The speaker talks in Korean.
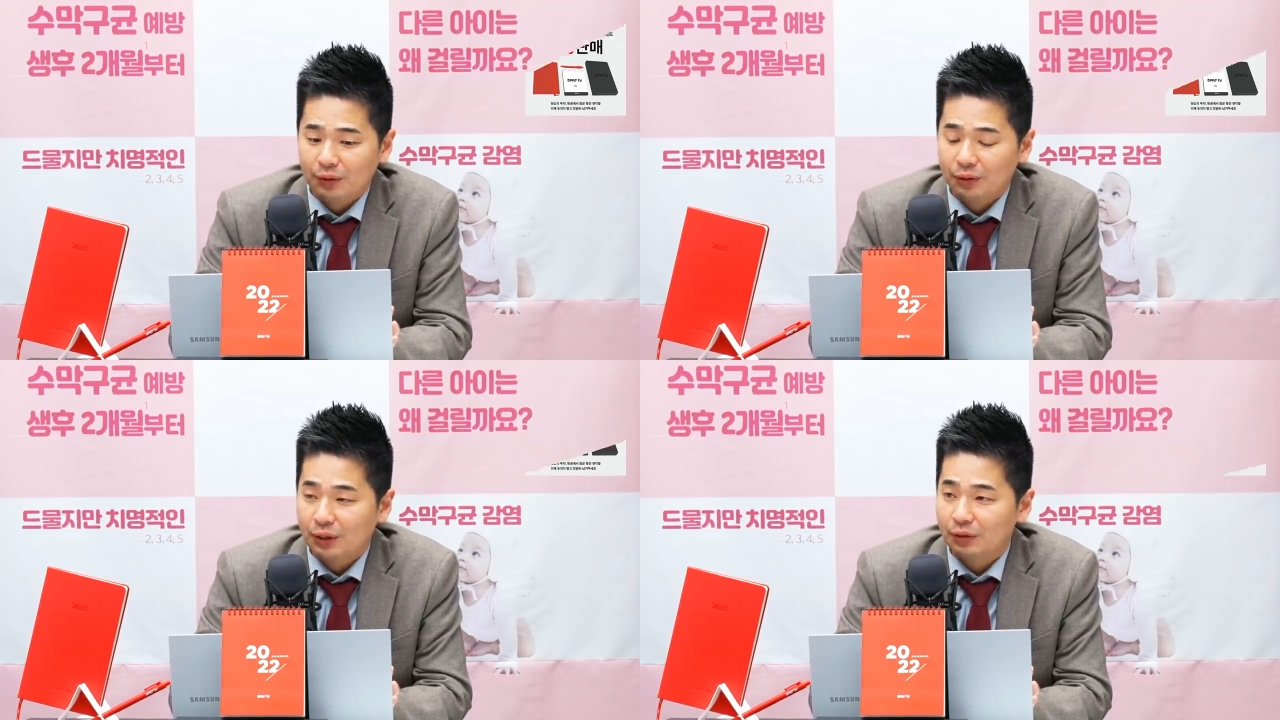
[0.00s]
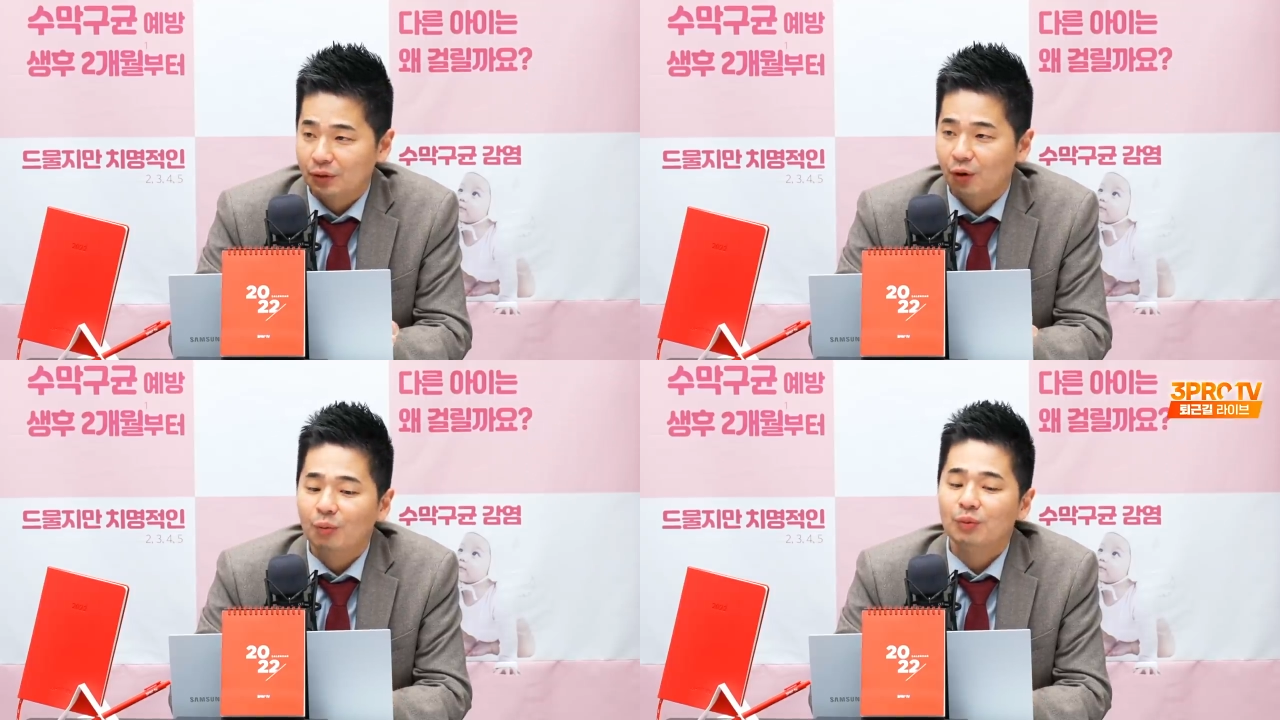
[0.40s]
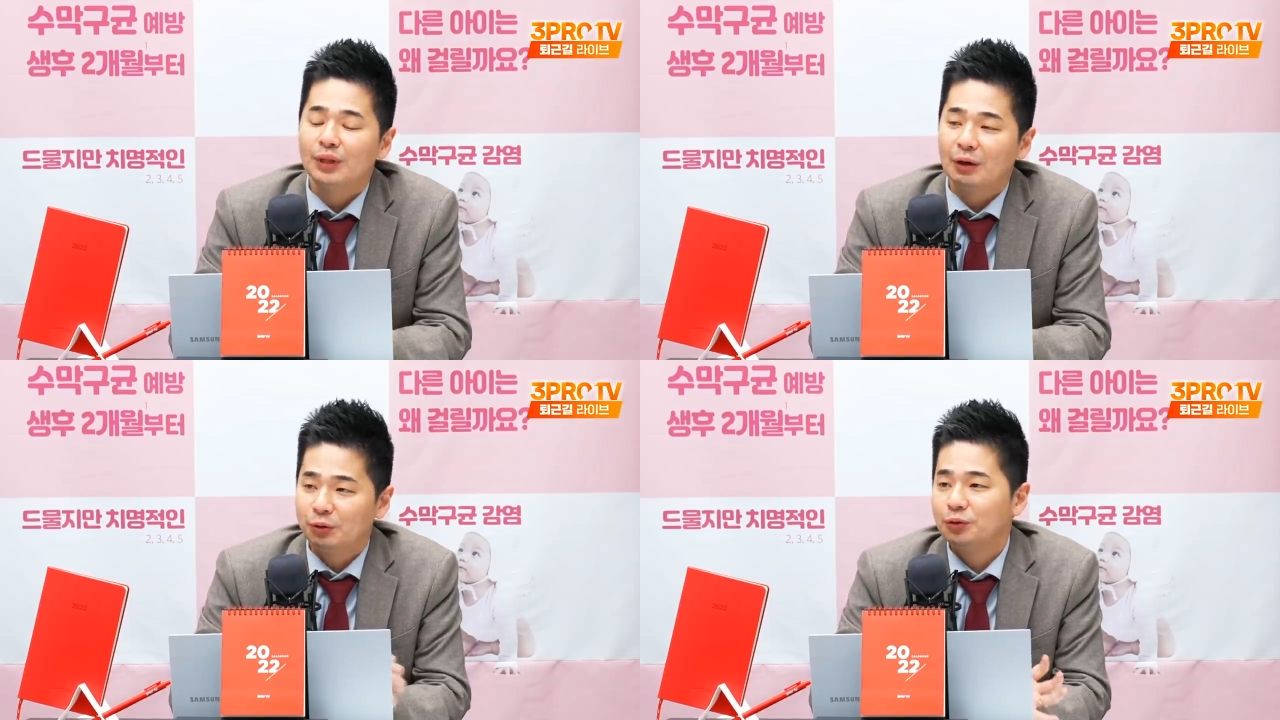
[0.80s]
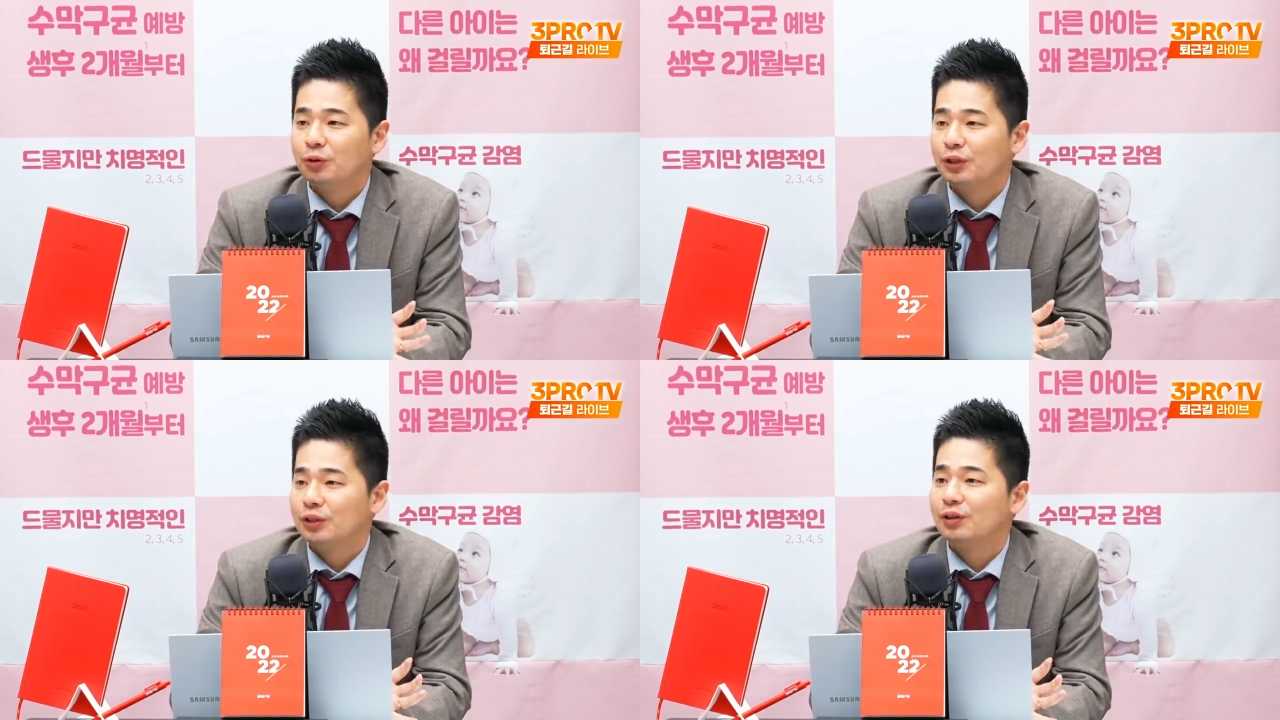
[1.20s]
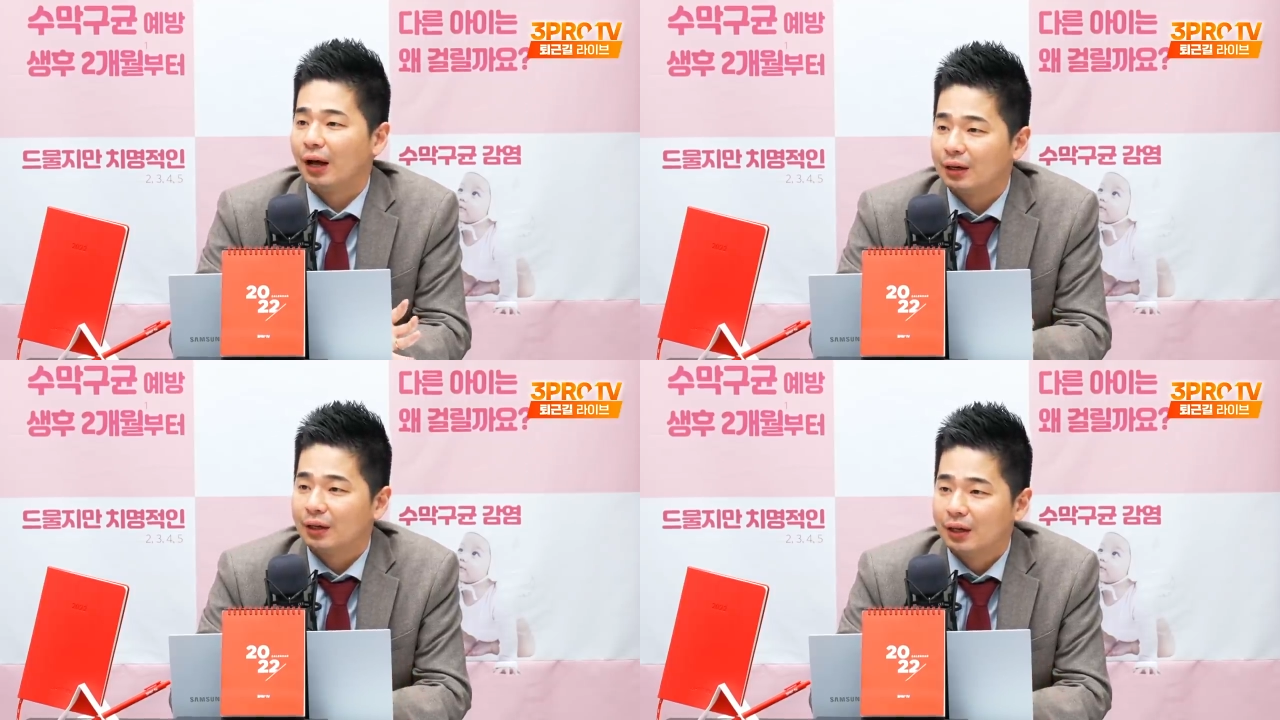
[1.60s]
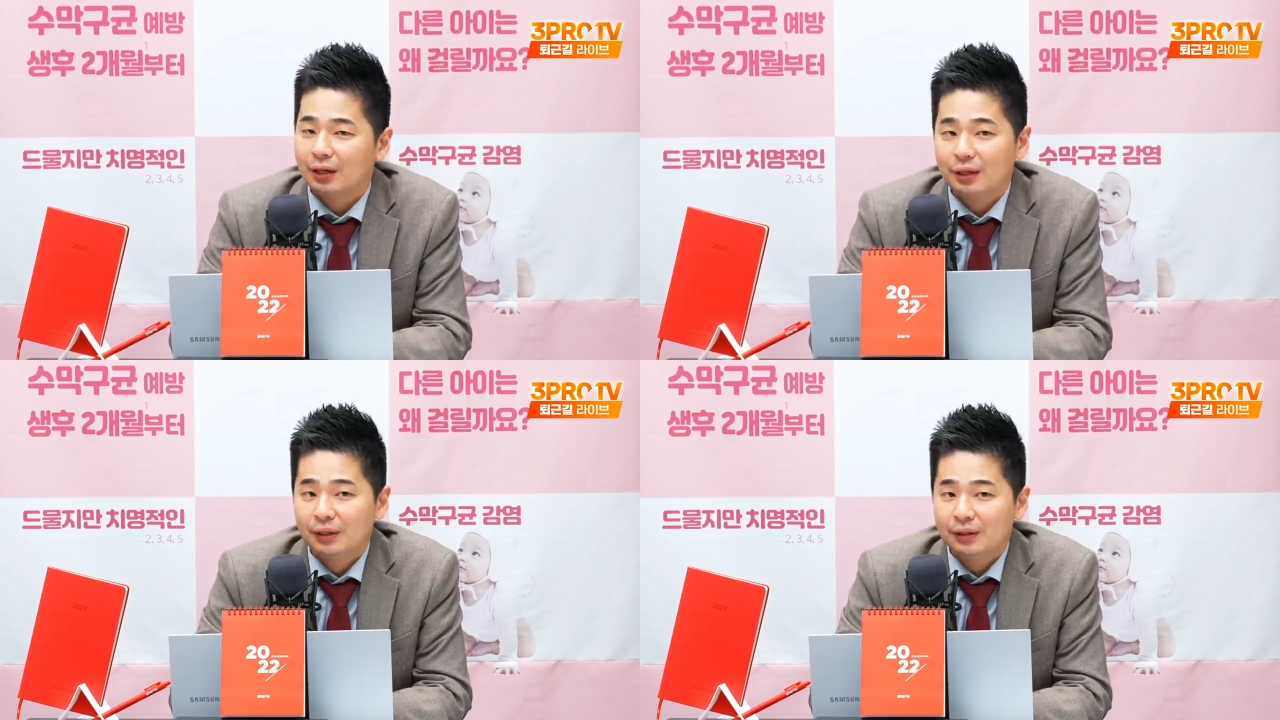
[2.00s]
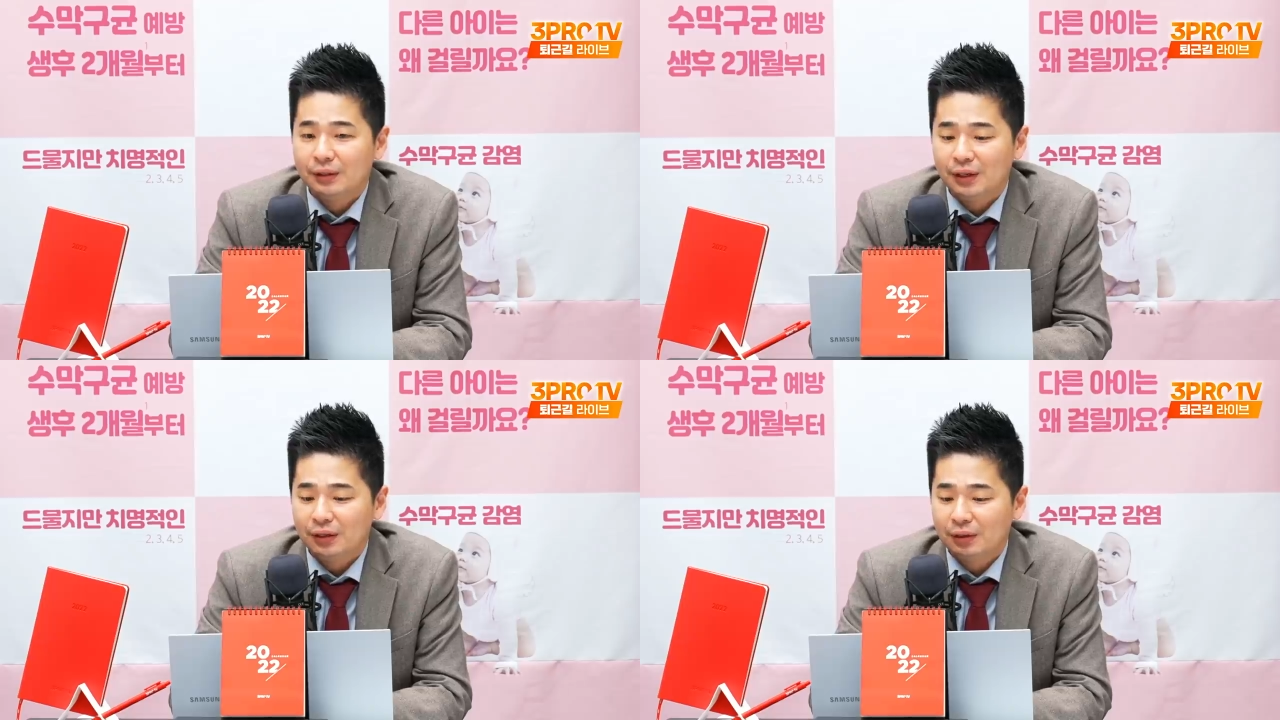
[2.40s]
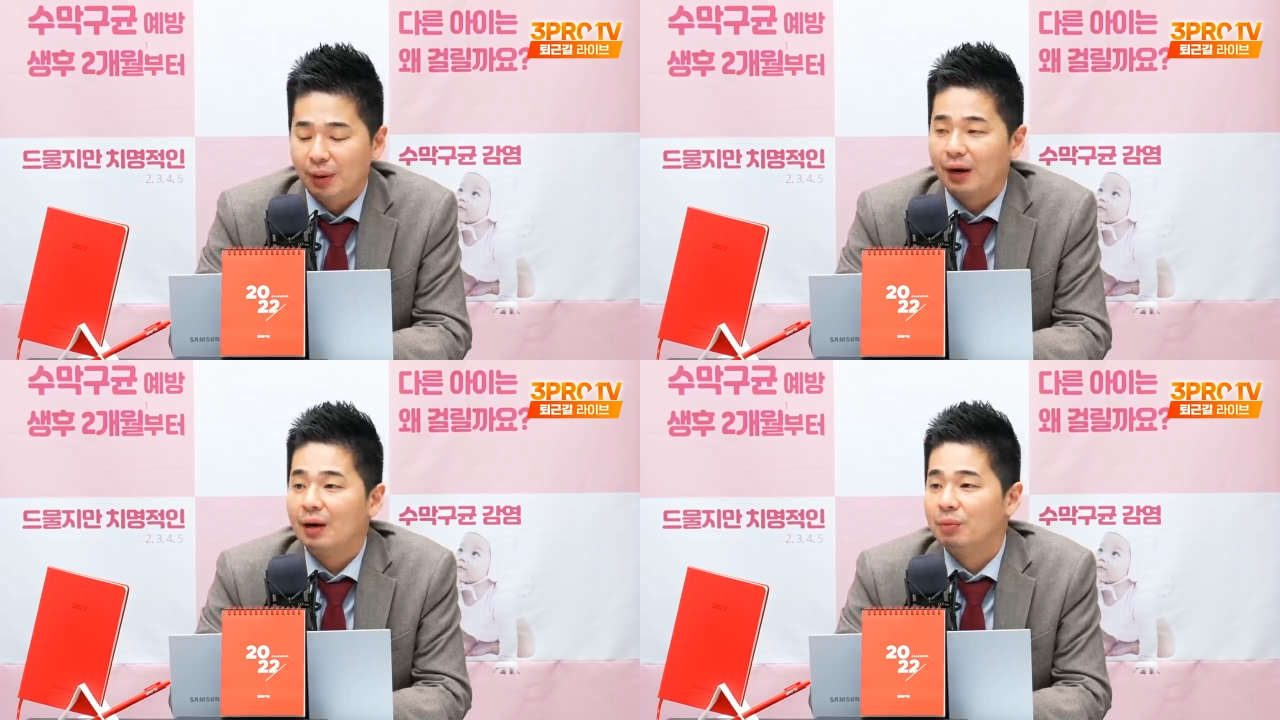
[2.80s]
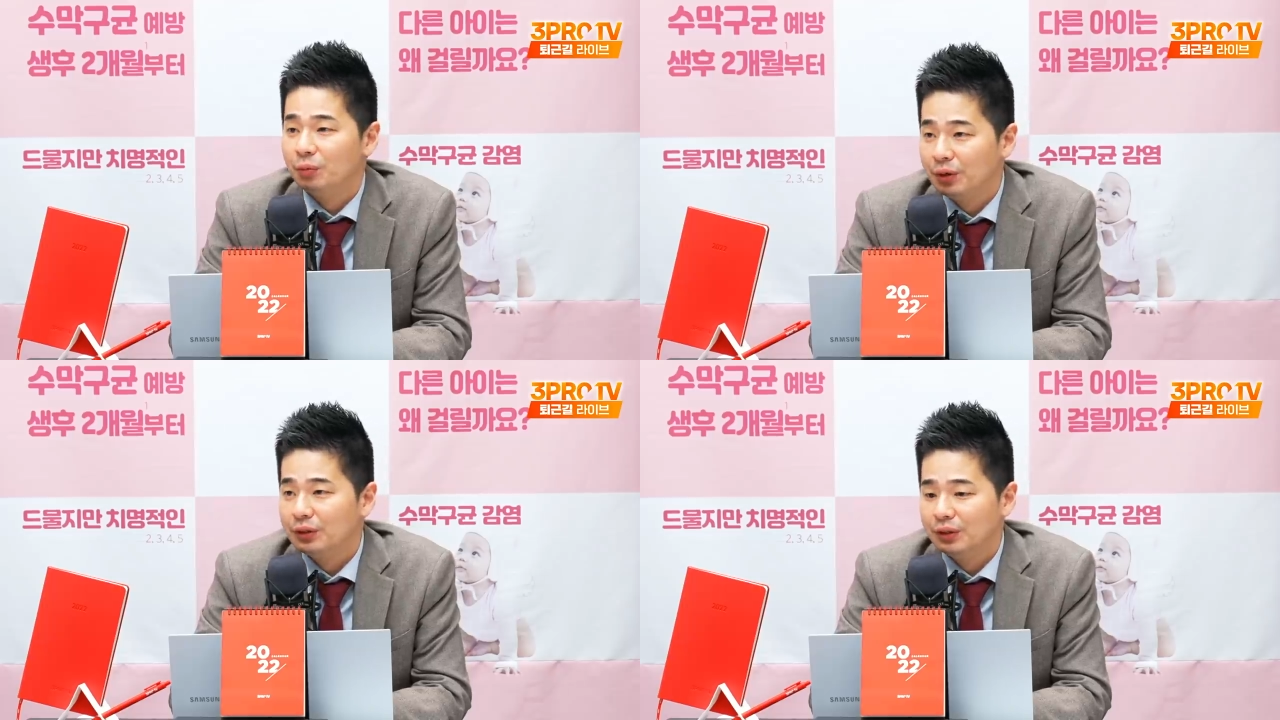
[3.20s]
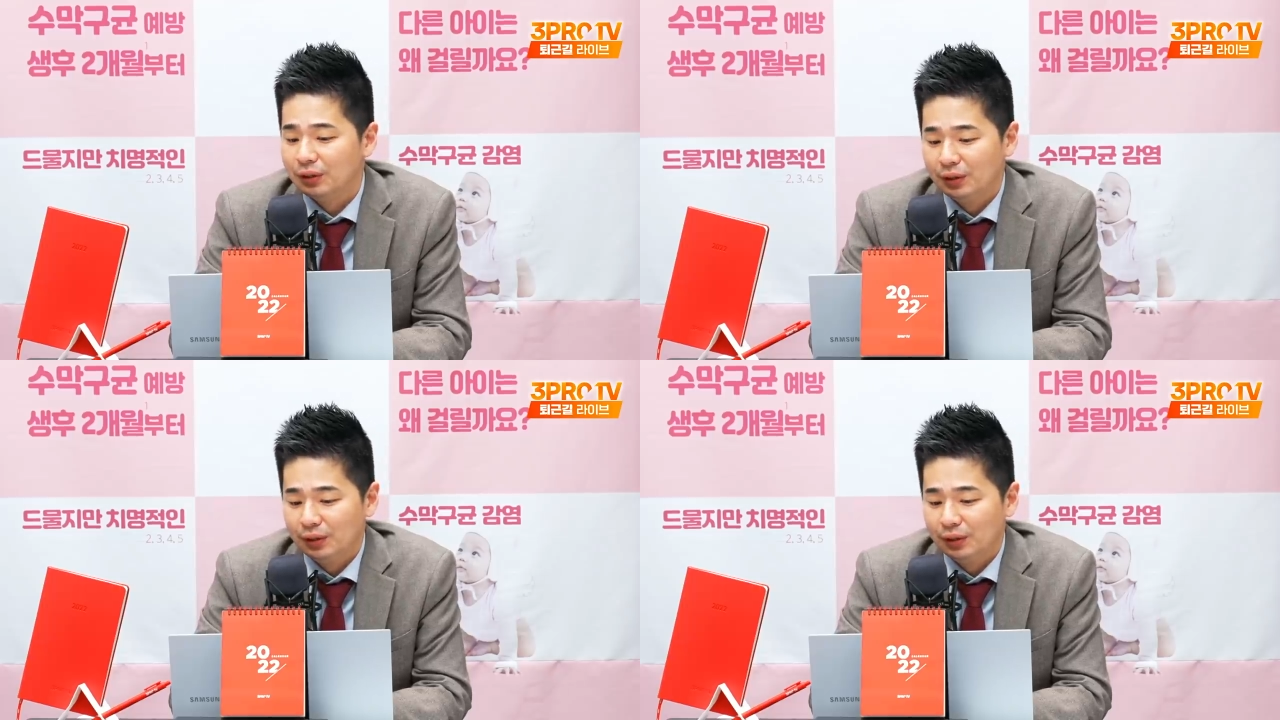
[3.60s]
그렇다고 너무 냉소적이지도 않게 시장을 바라보면은